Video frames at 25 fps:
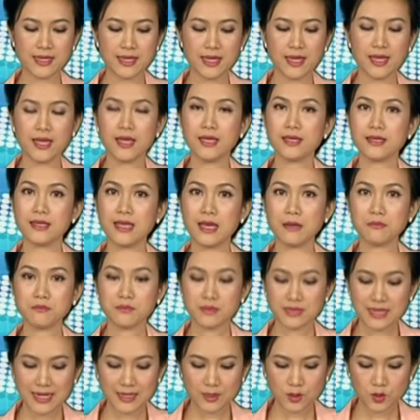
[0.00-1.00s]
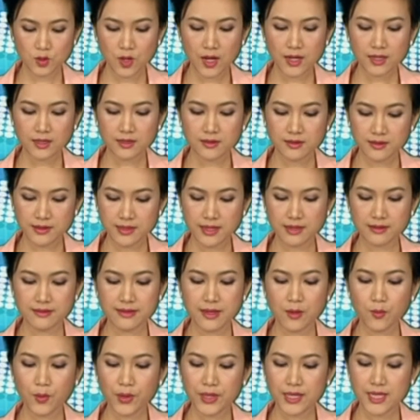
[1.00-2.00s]
nhằm ra soát hướng dẫn giải
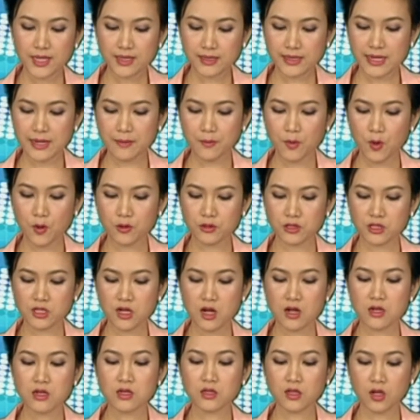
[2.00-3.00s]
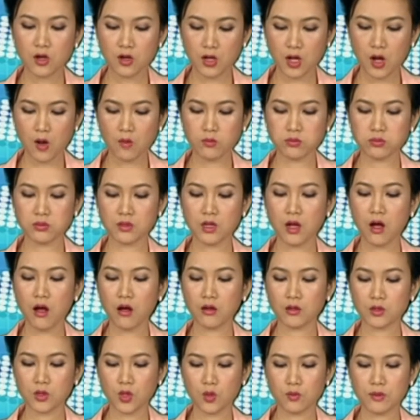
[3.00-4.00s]
quyết chức điểm hồ sơ người có công còn
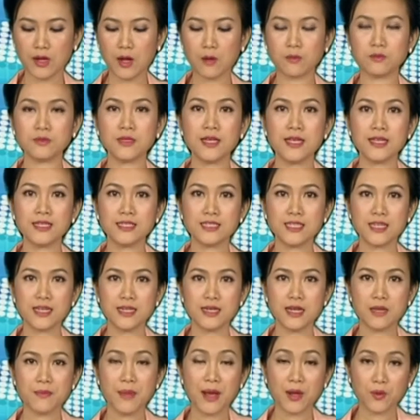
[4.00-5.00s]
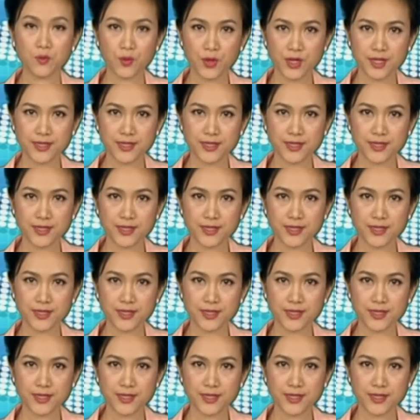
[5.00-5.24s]
tồn động trên địa bàn huyện.